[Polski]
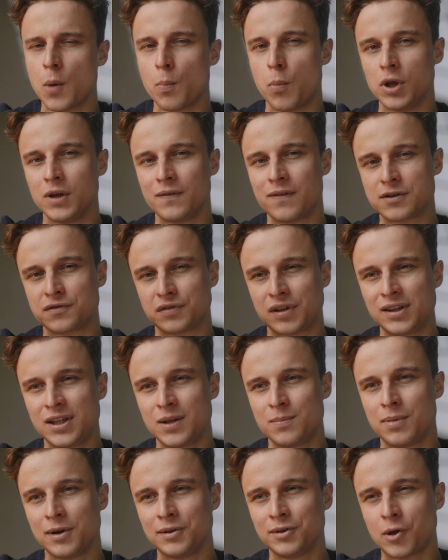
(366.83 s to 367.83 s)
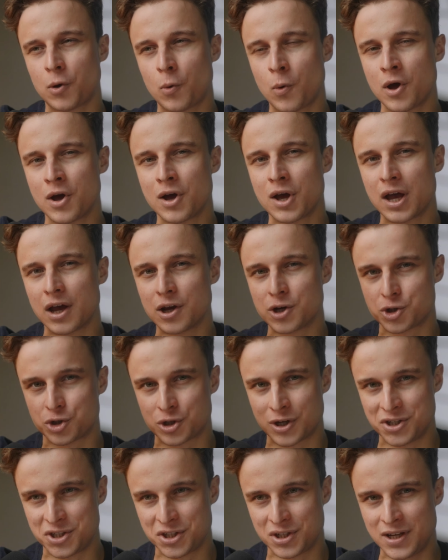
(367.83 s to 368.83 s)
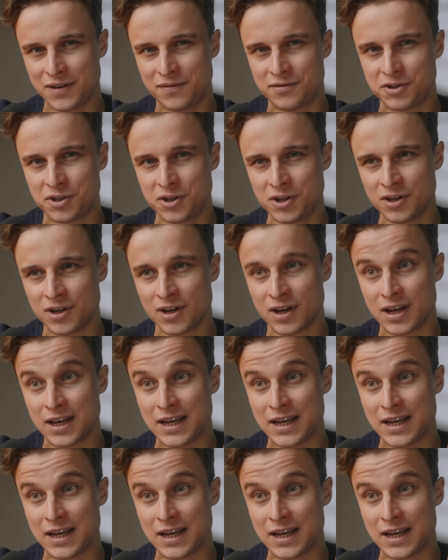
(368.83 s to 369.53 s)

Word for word: ponieważ wtedy będą szczęśliwsi